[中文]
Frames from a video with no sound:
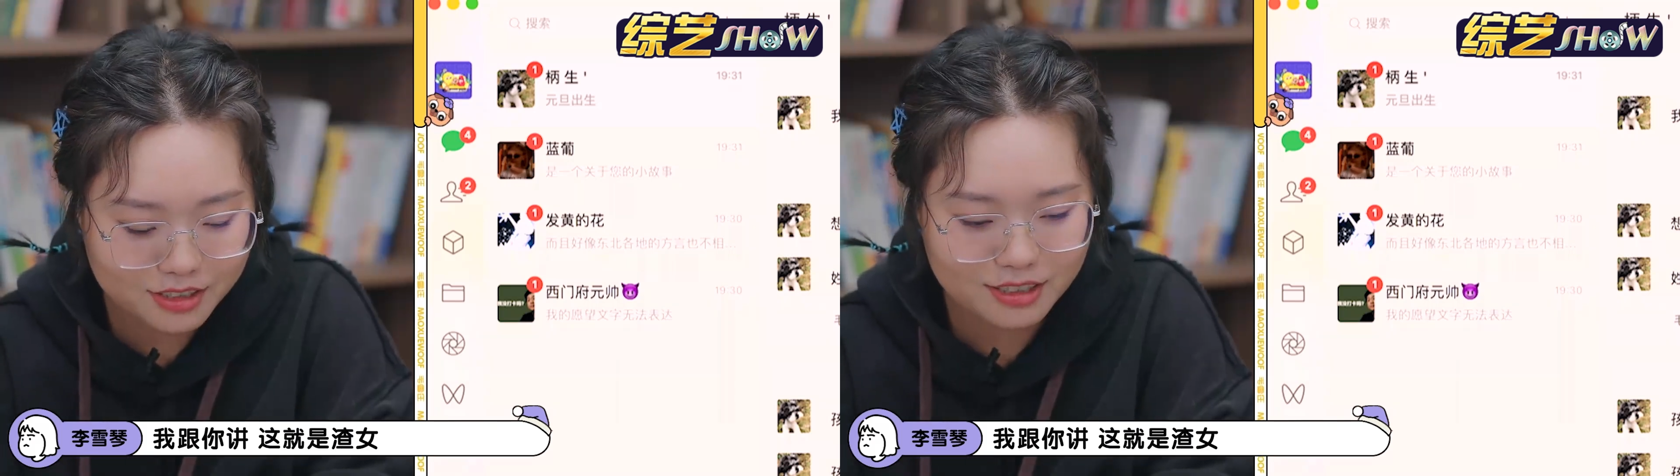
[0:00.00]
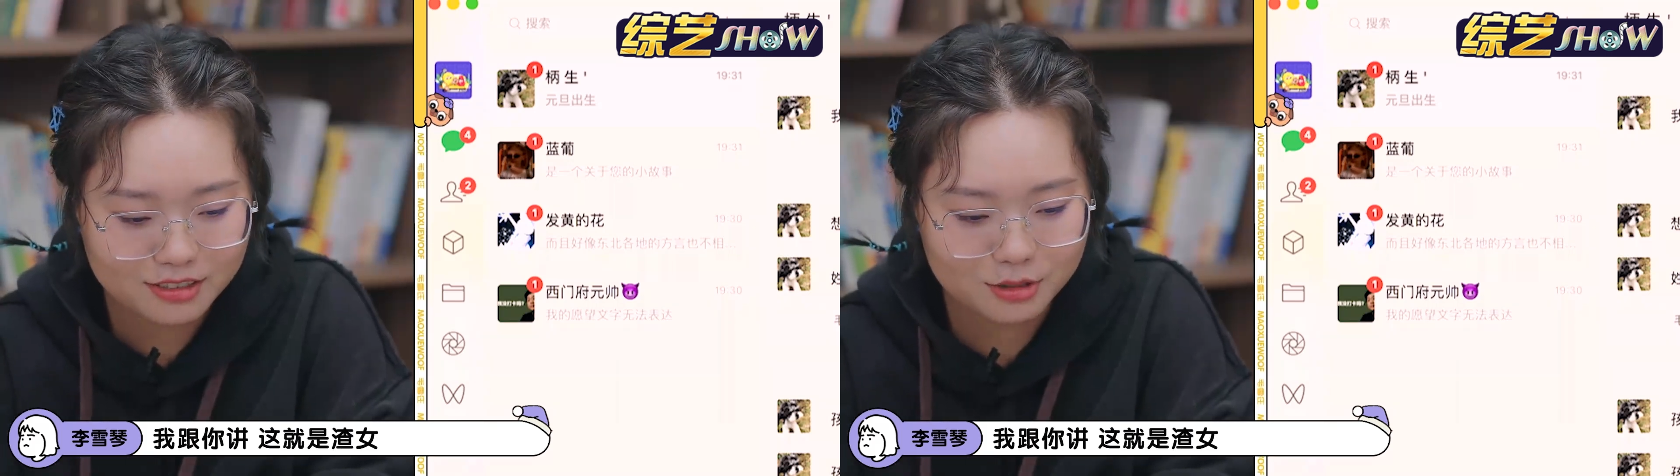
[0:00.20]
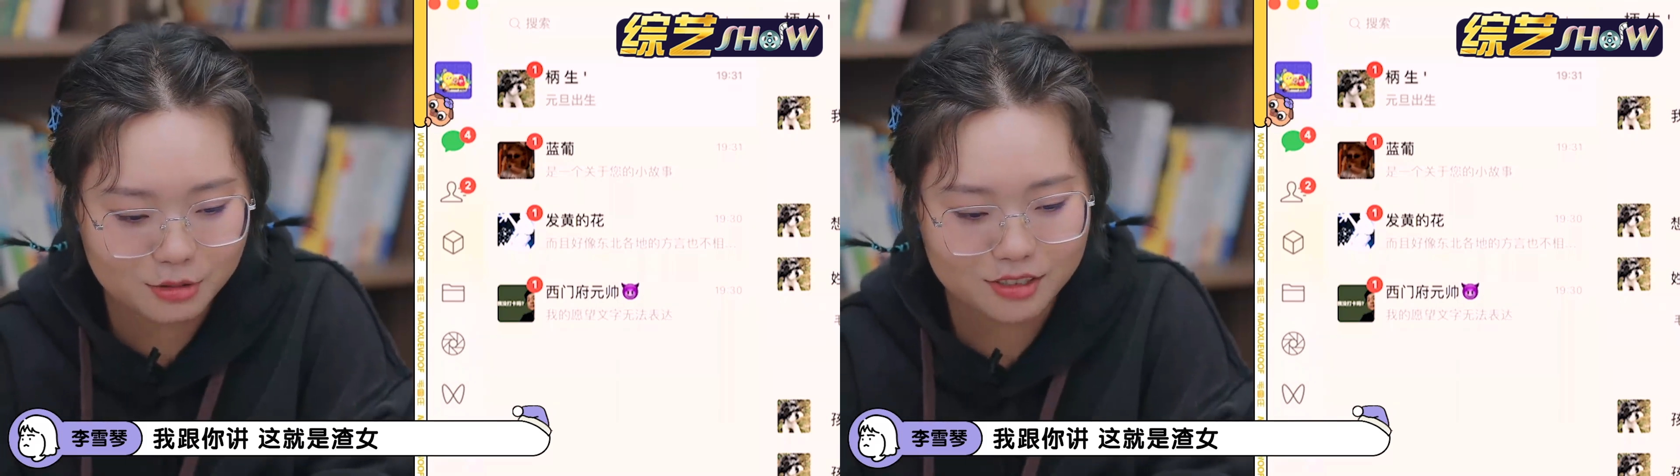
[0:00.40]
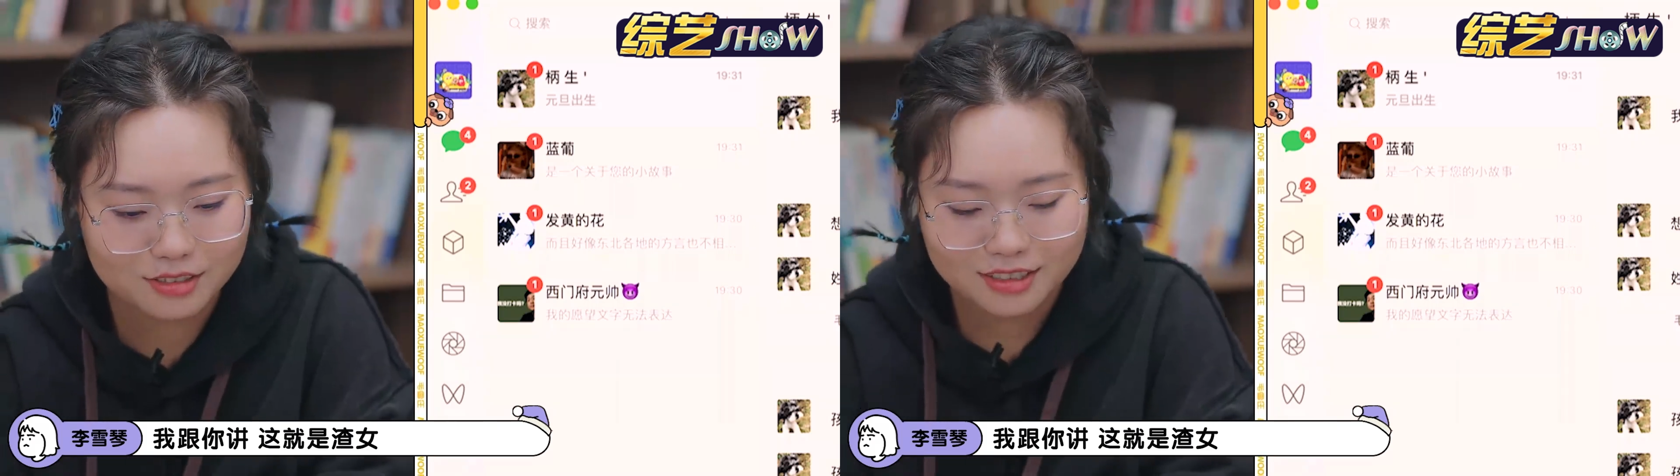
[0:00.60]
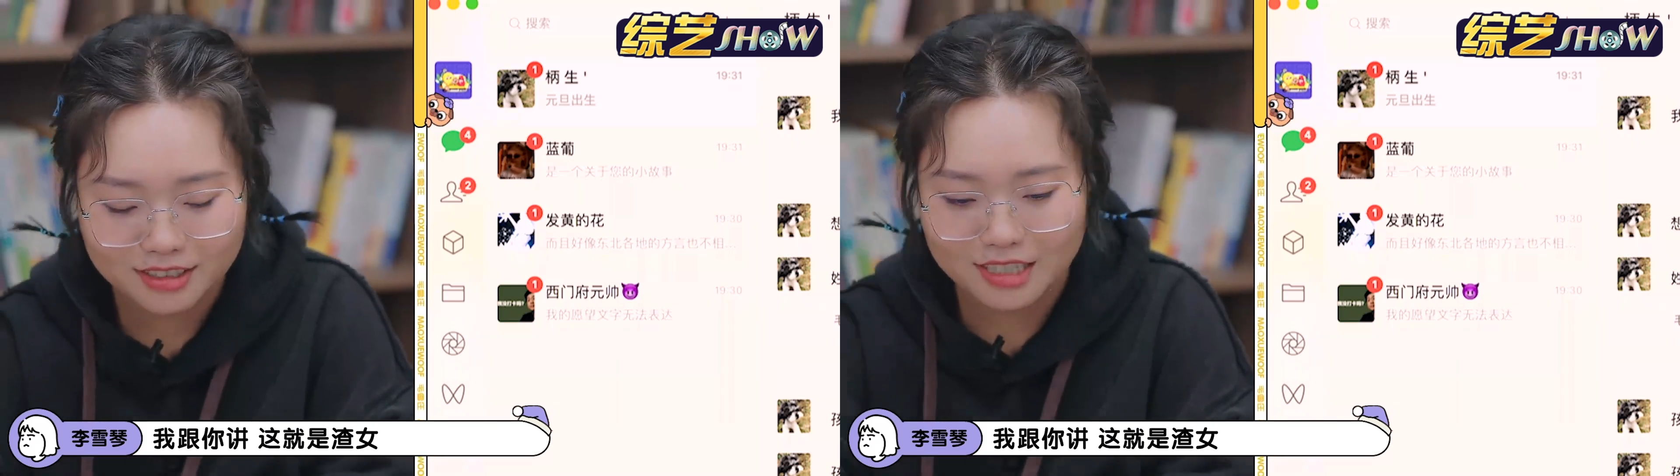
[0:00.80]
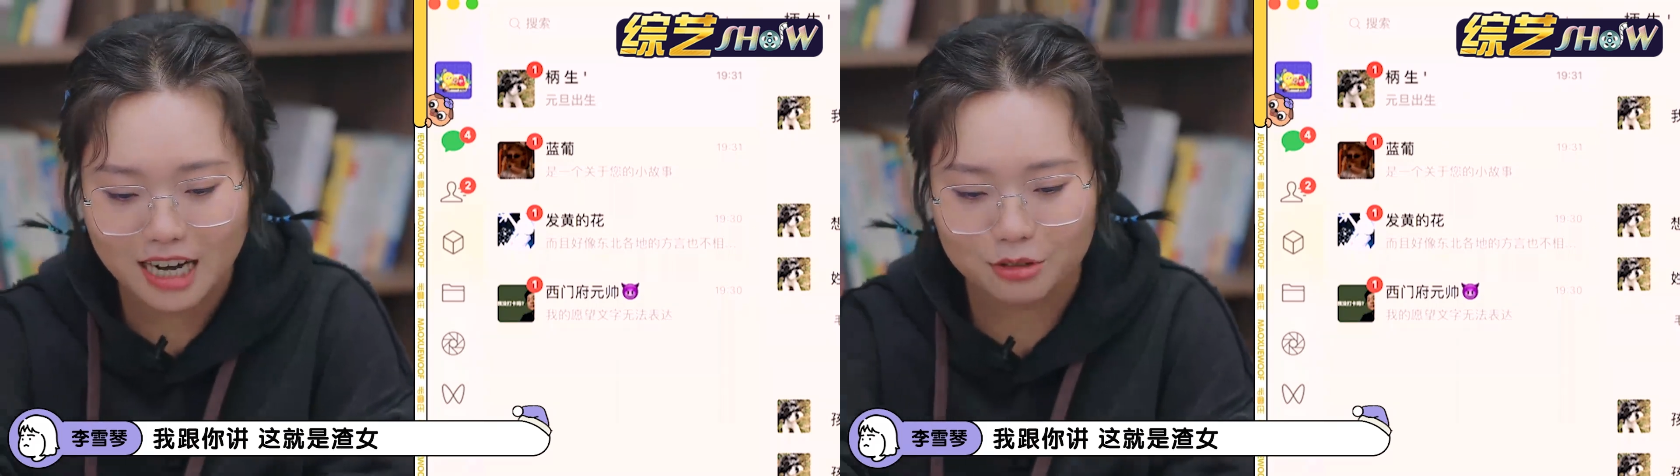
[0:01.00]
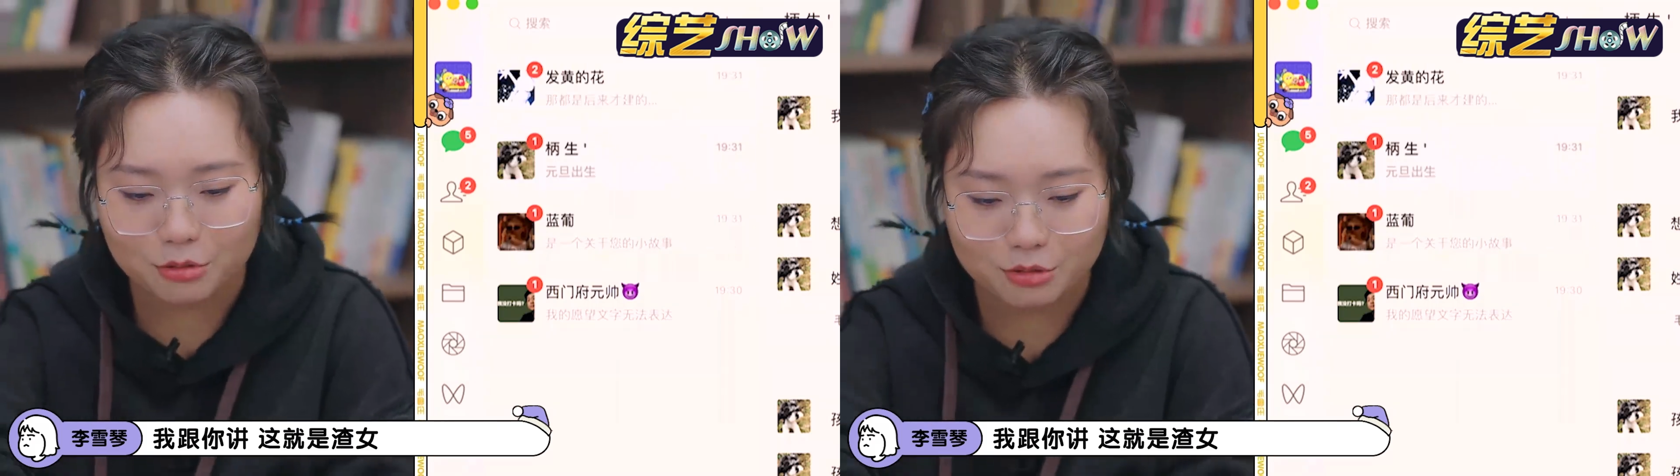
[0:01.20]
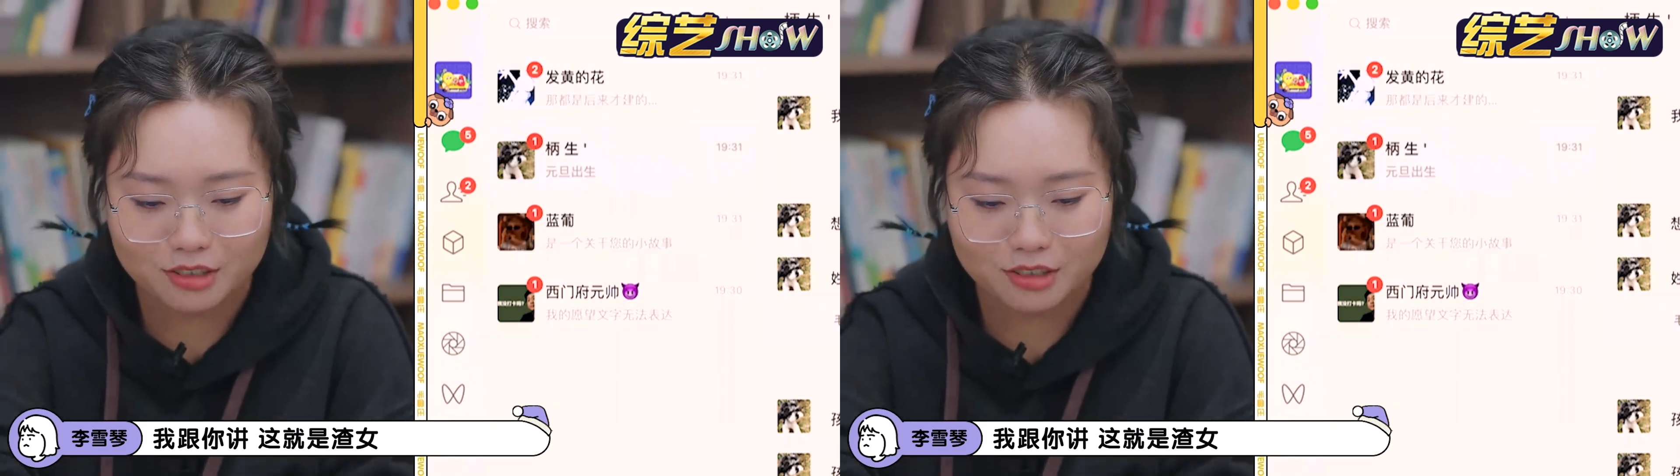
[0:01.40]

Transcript: 我跟你讲，这就是渣女，